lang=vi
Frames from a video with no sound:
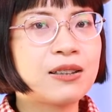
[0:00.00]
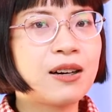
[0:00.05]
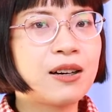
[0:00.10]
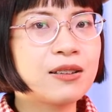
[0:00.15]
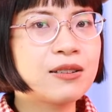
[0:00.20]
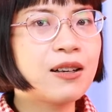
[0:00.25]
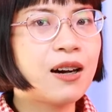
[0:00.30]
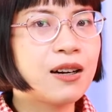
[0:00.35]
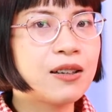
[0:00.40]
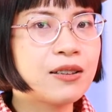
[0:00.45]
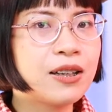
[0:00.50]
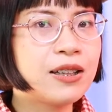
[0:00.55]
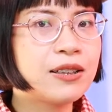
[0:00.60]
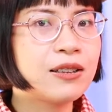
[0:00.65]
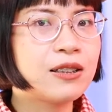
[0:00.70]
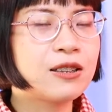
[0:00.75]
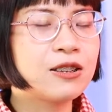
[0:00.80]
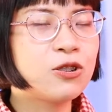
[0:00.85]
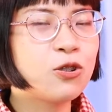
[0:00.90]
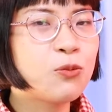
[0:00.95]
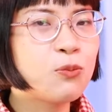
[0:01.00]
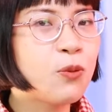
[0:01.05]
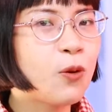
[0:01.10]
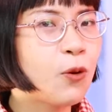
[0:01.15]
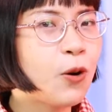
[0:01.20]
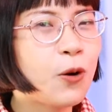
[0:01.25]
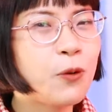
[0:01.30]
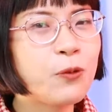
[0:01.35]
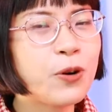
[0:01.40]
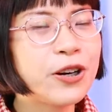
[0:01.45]
cẩn thận đi từng chút
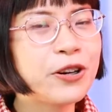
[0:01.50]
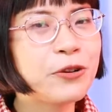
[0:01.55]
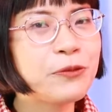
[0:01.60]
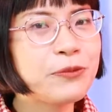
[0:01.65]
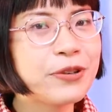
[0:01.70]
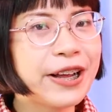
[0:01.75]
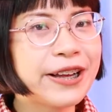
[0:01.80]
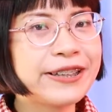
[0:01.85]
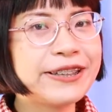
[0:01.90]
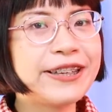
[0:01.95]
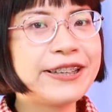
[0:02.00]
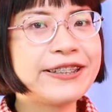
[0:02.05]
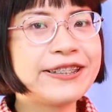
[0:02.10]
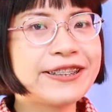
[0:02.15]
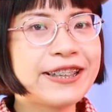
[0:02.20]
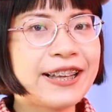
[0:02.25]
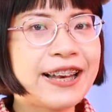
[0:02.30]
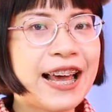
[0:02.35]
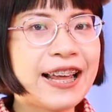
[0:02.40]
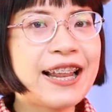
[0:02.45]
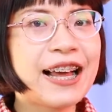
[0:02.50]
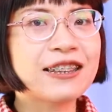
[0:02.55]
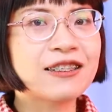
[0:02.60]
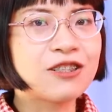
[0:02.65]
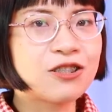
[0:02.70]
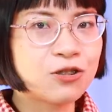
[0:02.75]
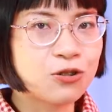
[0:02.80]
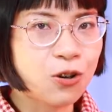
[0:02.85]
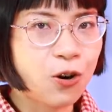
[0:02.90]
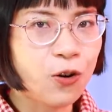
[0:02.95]
một không quá nóng nảy thì sẽ đã đạt
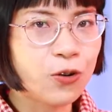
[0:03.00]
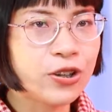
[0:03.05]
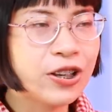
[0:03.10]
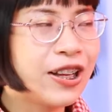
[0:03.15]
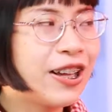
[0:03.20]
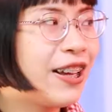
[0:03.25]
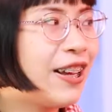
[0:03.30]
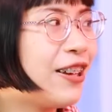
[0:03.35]
được rồi